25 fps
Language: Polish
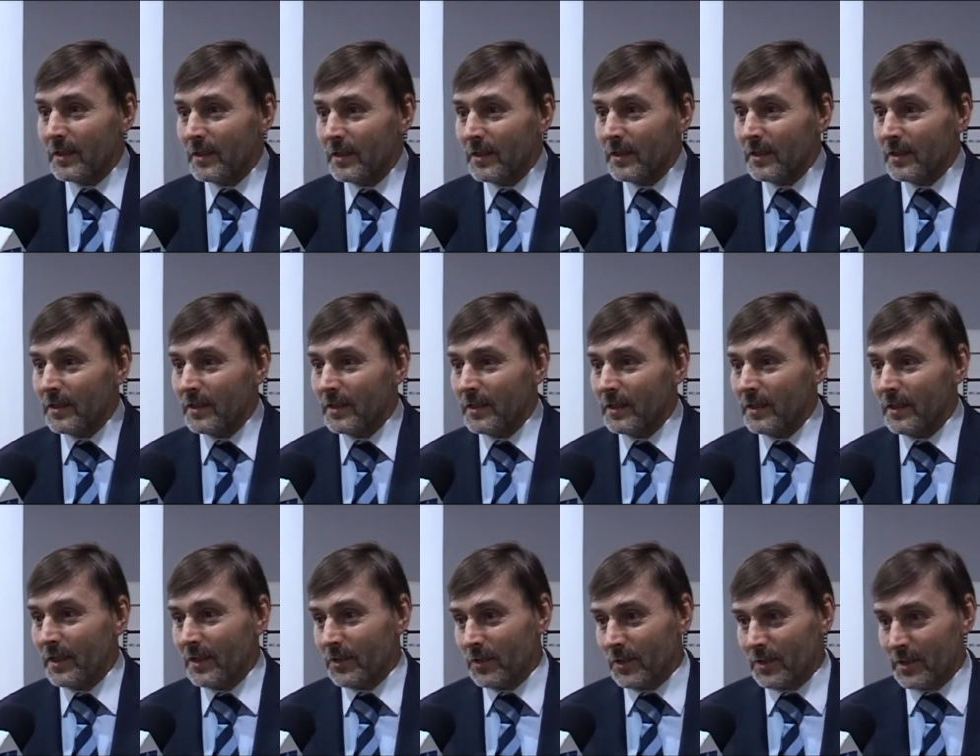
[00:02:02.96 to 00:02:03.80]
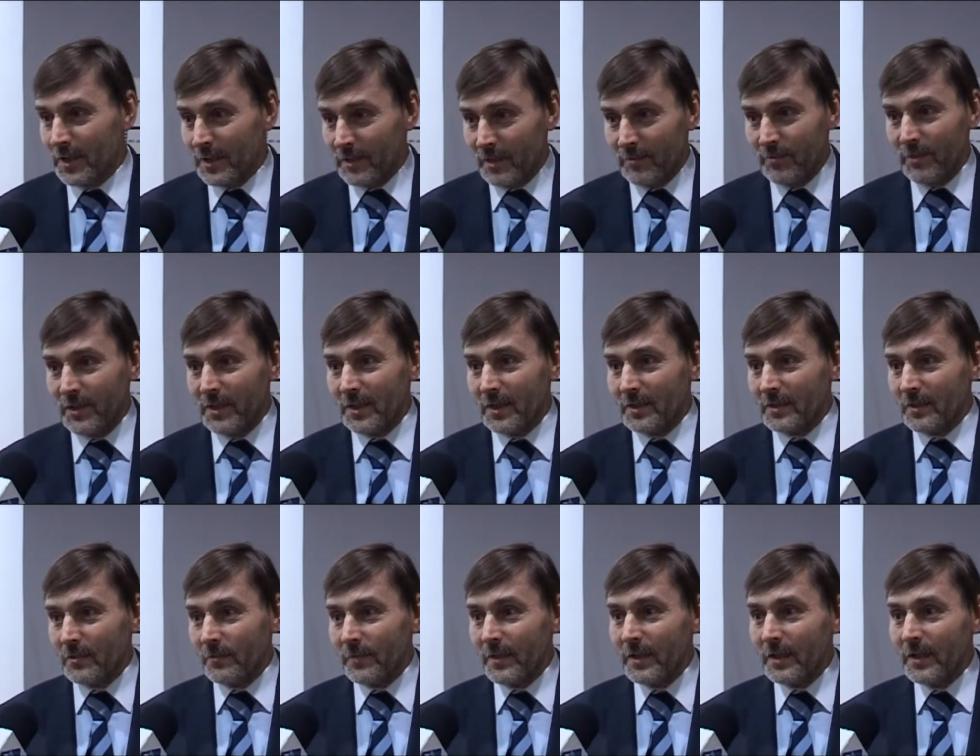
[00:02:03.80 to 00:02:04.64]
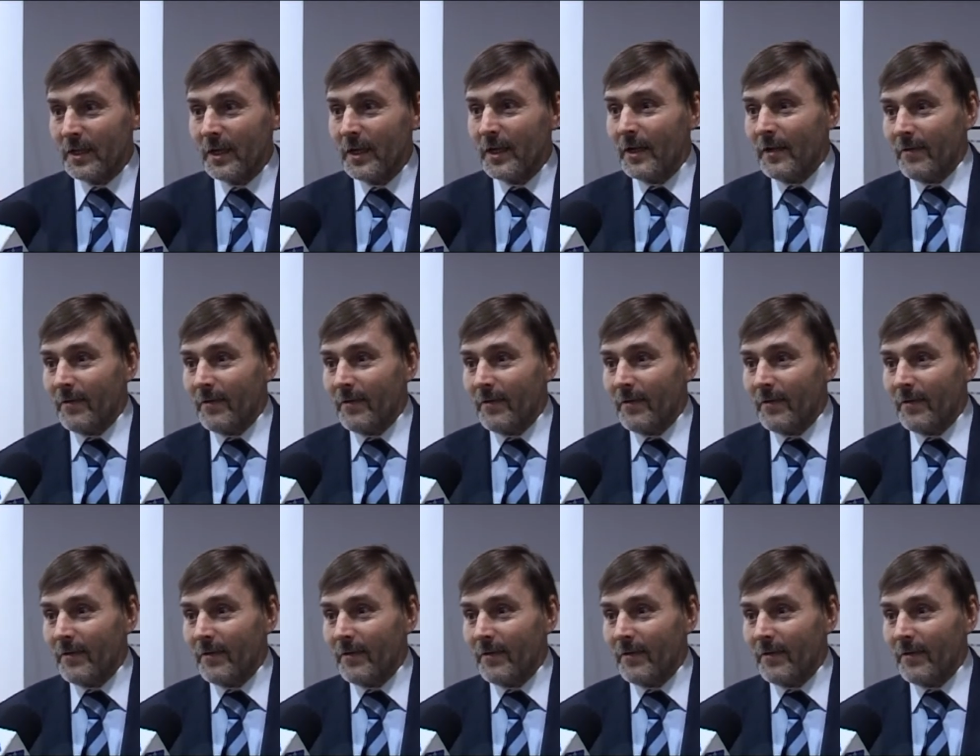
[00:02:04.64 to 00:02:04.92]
e, e, naszych zadań biznesowych,